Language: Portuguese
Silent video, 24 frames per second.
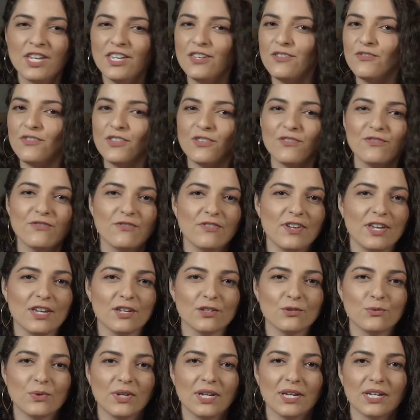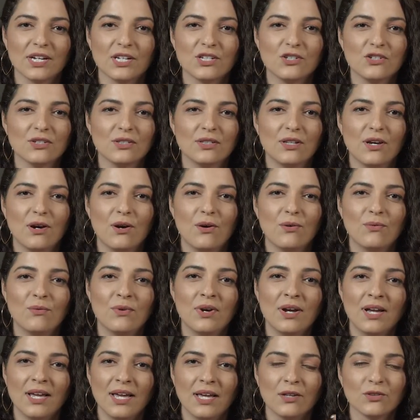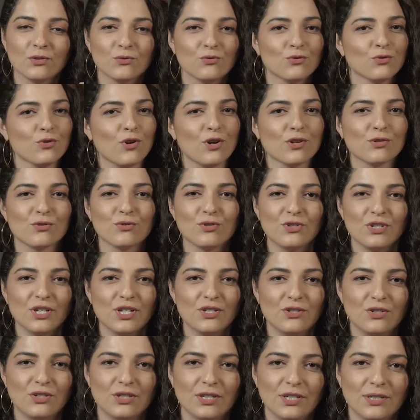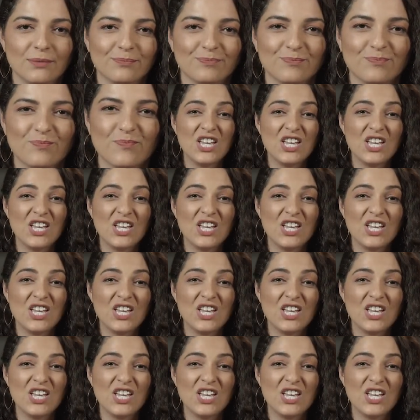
e vivendo em gratidão no nosso dia a dia.